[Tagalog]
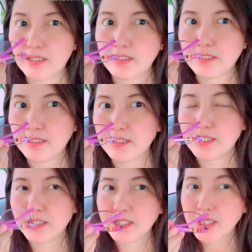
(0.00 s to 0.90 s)
Kapila po
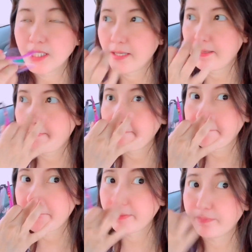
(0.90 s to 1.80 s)
ng frame dito.
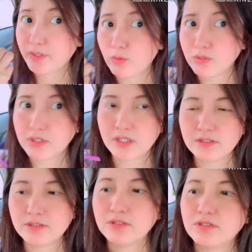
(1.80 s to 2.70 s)

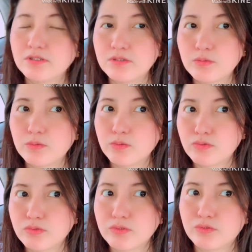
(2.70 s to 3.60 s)

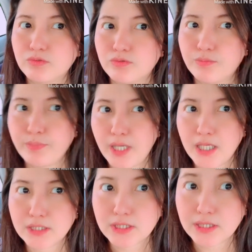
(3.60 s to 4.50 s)
5,000. Obra, ito.
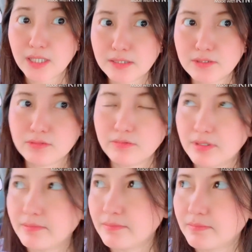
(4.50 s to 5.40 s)
Plus tax,
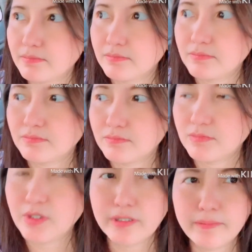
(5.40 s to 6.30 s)
wala.
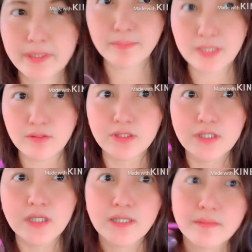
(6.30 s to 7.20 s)
Wala na may kabalo.
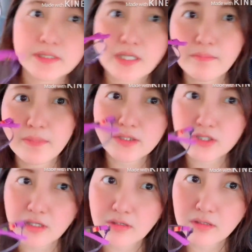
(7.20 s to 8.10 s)
Same lang
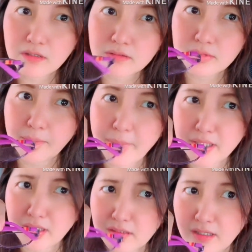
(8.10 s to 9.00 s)
siya oh, ang
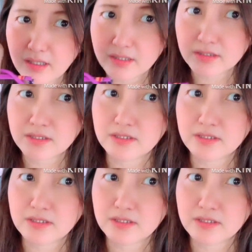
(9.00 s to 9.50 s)
kapayat guys.